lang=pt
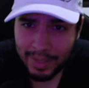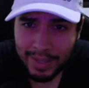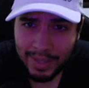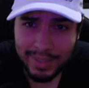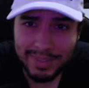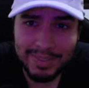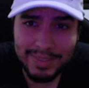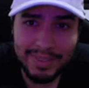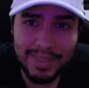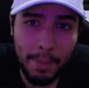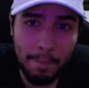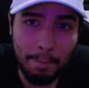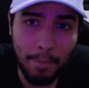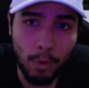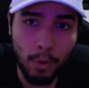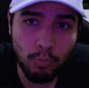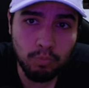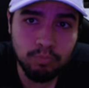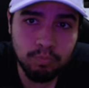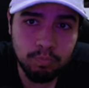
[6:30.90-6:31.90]
Esse item é
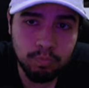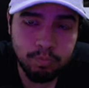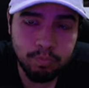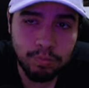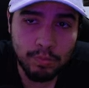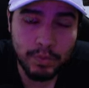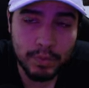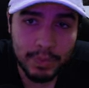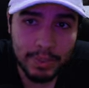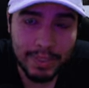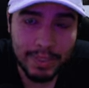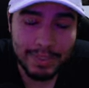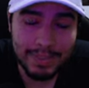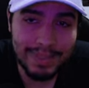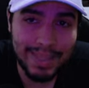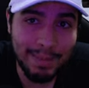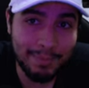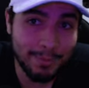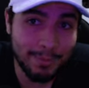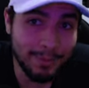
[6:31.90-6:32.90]
bom. Esse
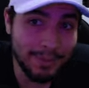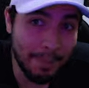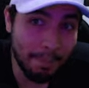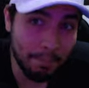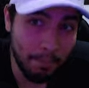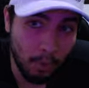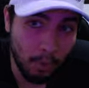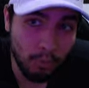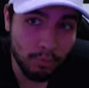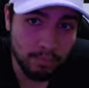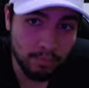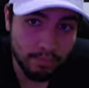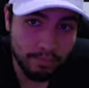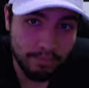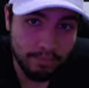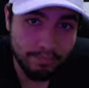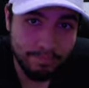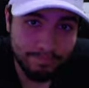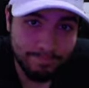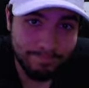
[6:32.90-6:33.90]
Terminus é bom.
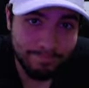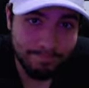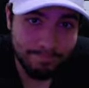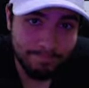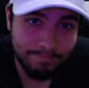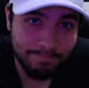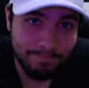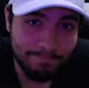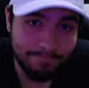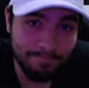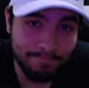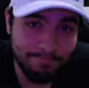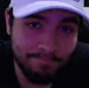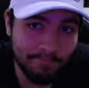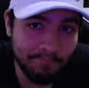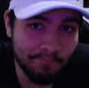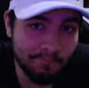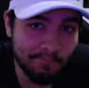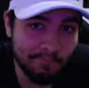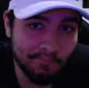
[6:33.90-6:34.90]

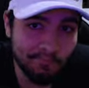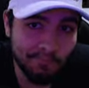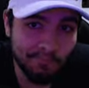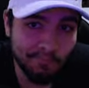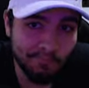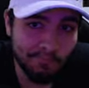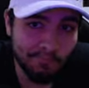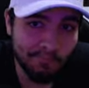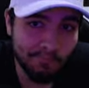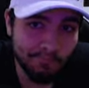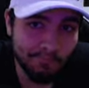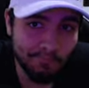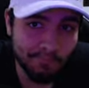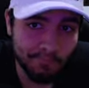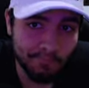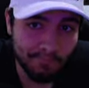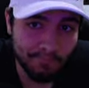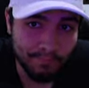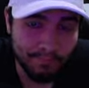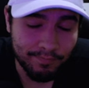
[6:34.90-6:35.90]
Hum...
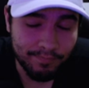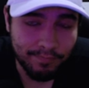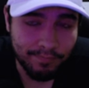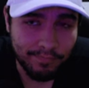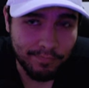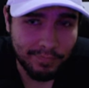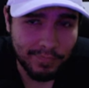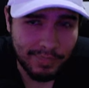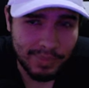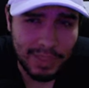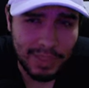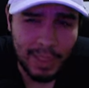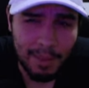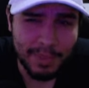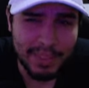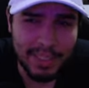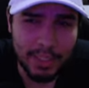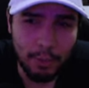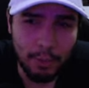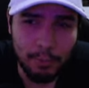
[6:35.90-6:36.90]

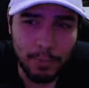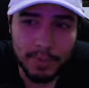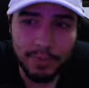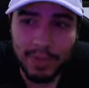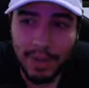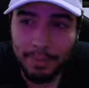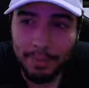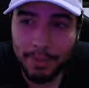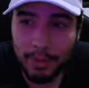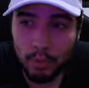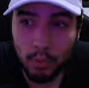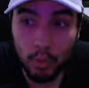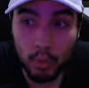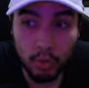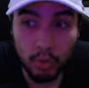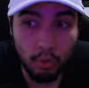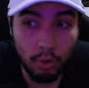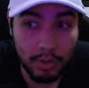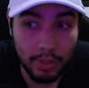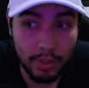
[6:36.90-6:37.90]
Mas ele não pode ficar melhor que o
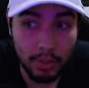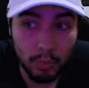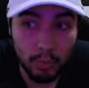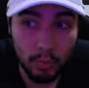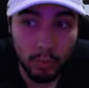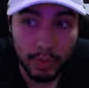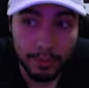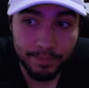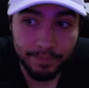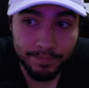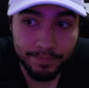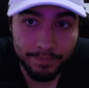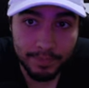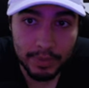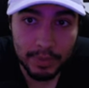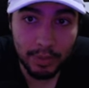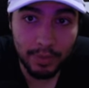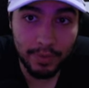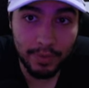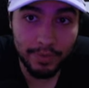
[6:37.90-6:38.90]
outro corta-cura.
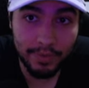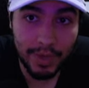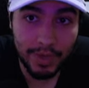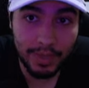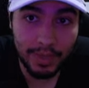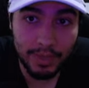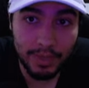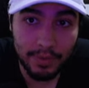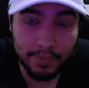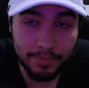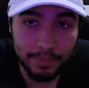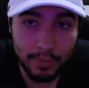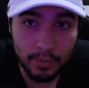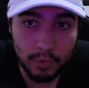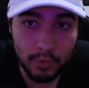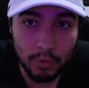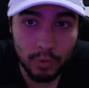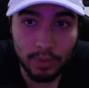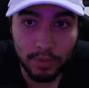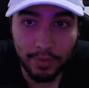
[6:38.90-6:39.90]
Então ele vai ficar aqui.
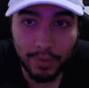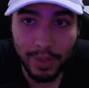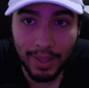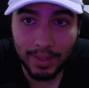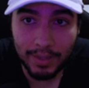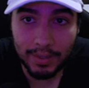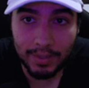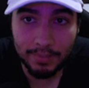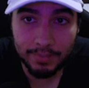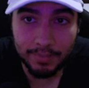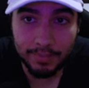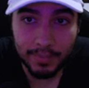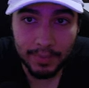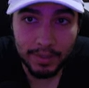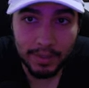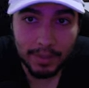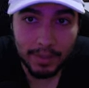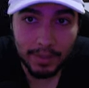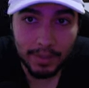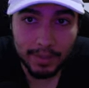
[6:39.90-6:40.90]
Os dois vão ficar aqui.
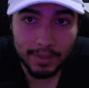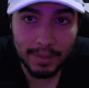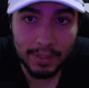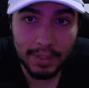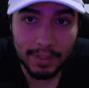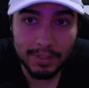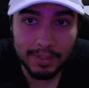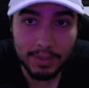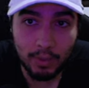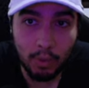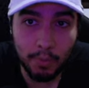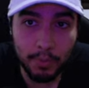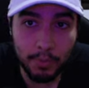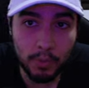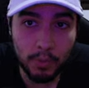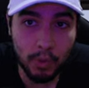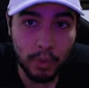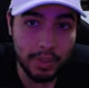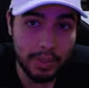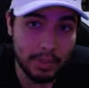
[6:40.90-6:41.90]
Acho que eles são
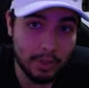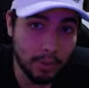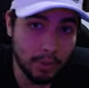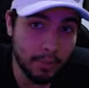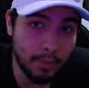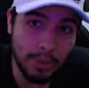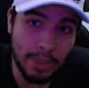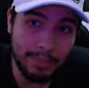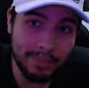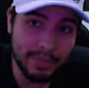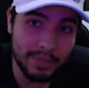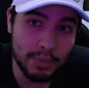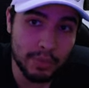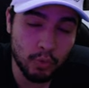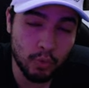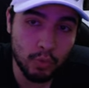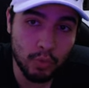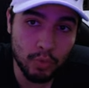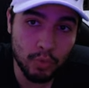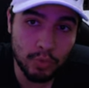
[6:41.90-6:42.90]
opções, como não dá pra fazer
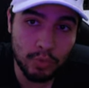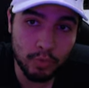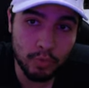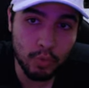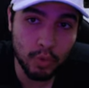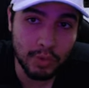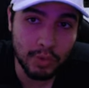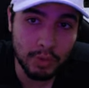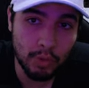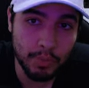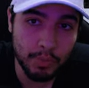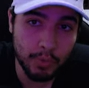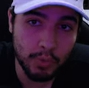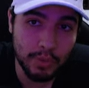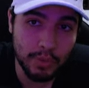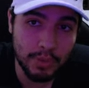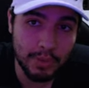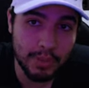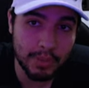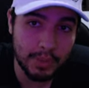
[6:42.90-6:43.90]
junto, e os dois são
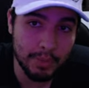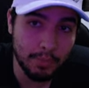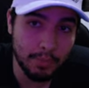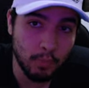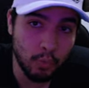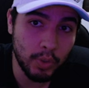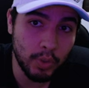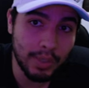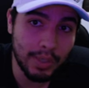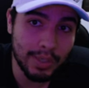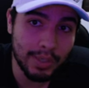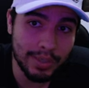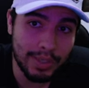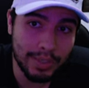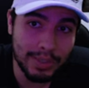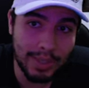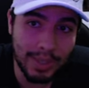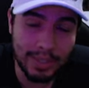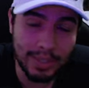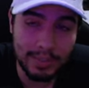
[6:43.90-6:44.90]
opções de muita
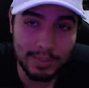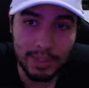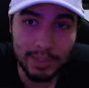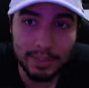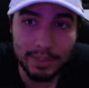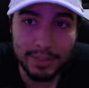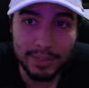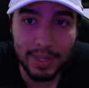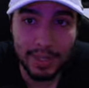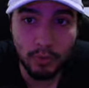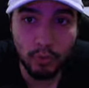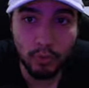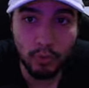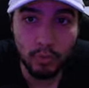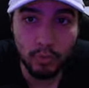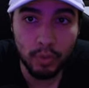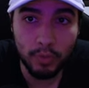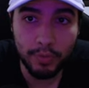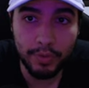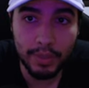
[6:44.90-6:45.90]
letalidade, tem que ficar
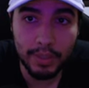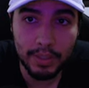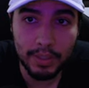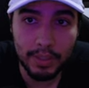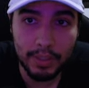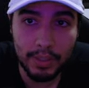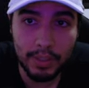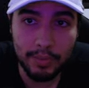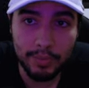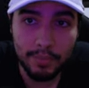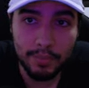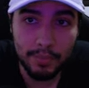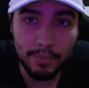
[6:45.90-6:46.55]
junto. Ou fica aqui.